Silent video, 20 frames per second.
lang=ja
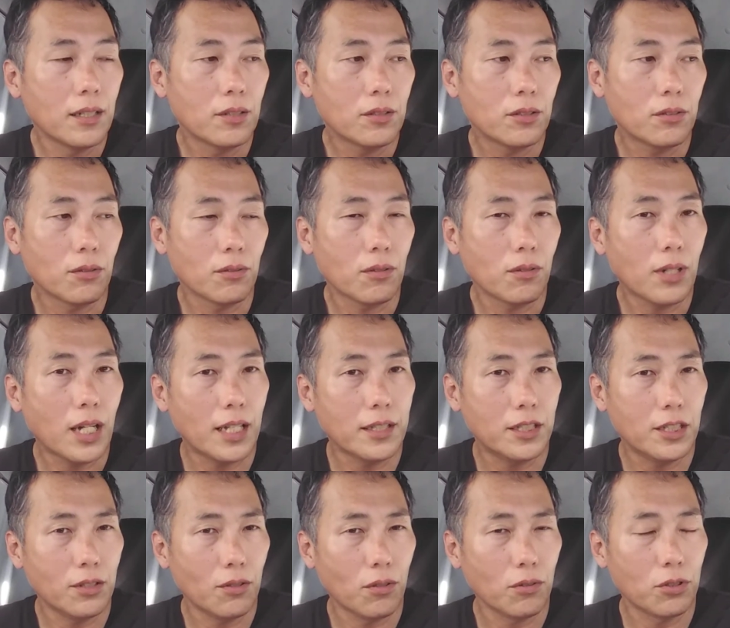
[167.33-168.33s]
その価
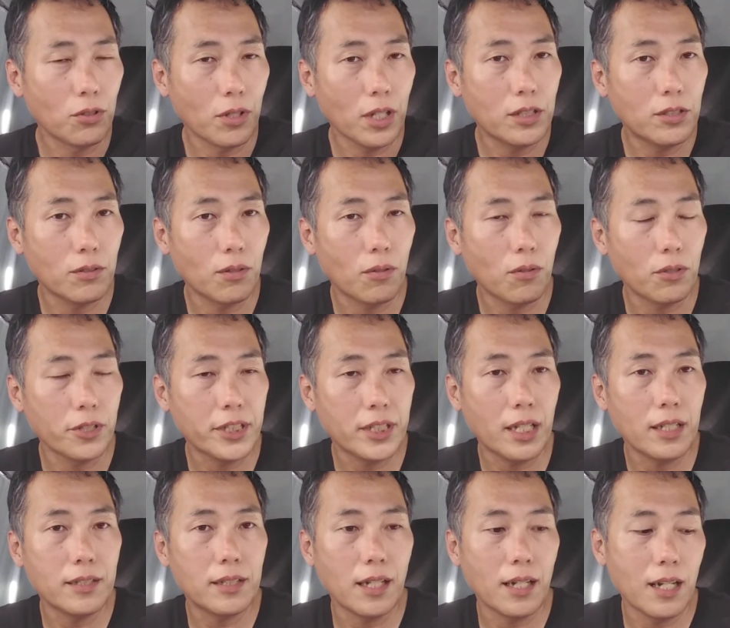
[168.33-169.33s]
値の序列のこう
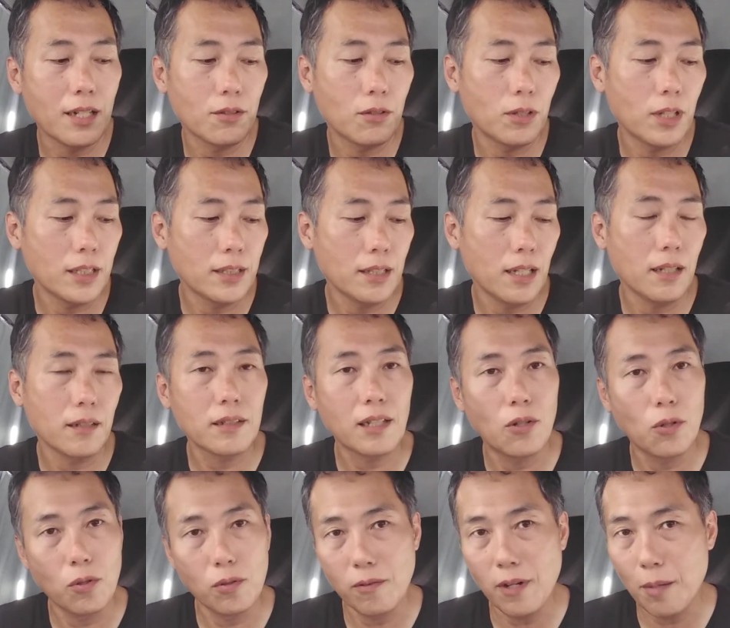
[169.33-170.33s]
下に下がるとですね
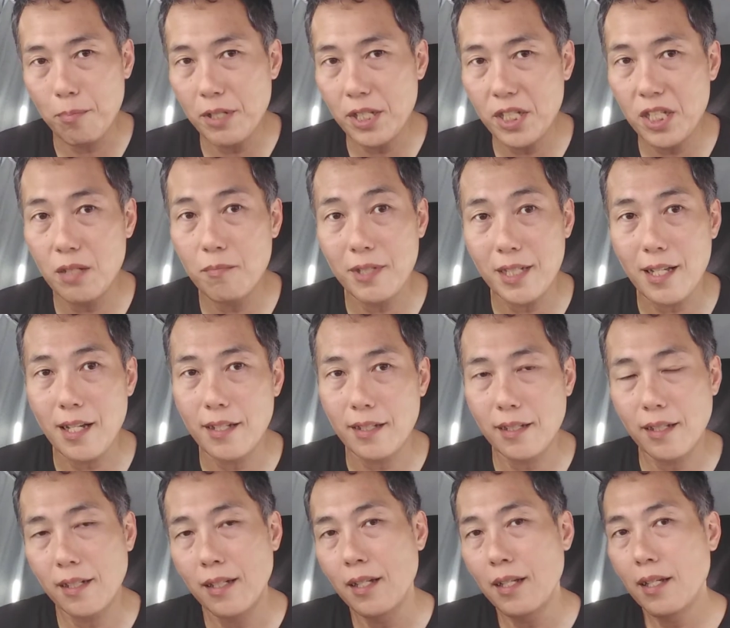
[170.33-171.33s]
こうわびしいみたい
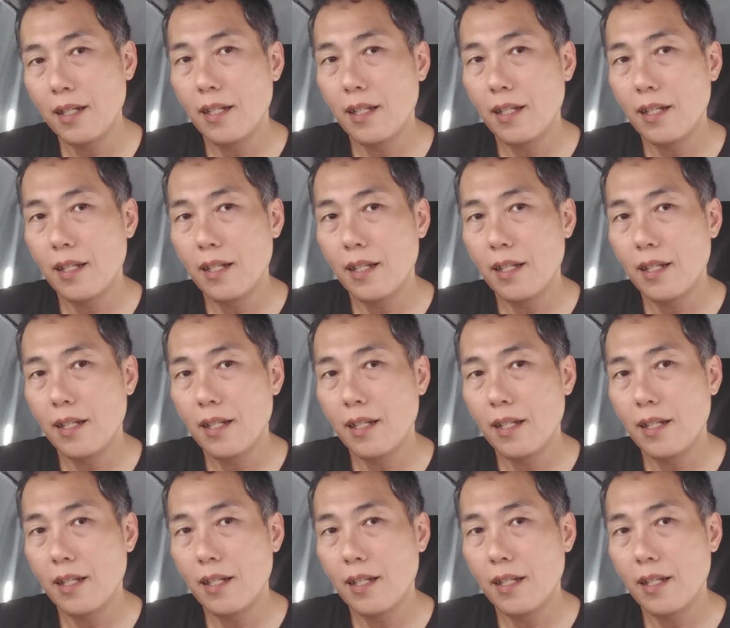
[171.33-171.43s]
な、